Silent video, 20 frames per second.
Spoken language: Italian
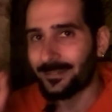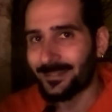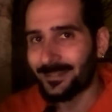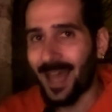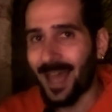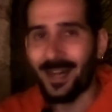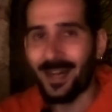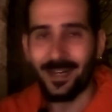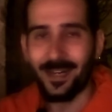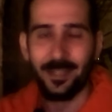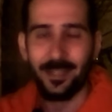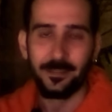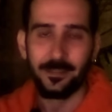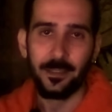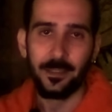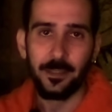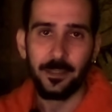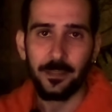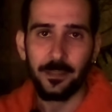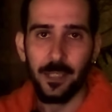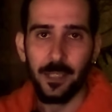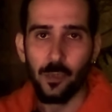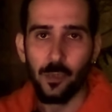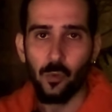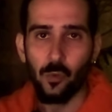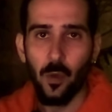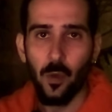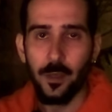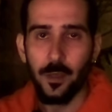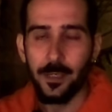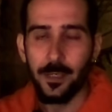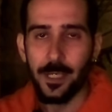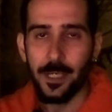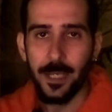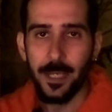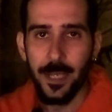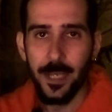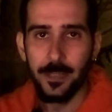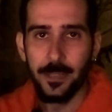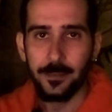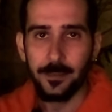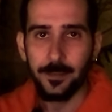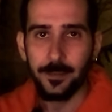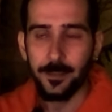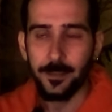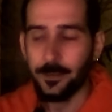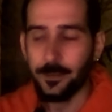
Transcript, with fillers: target dei suoi clienti,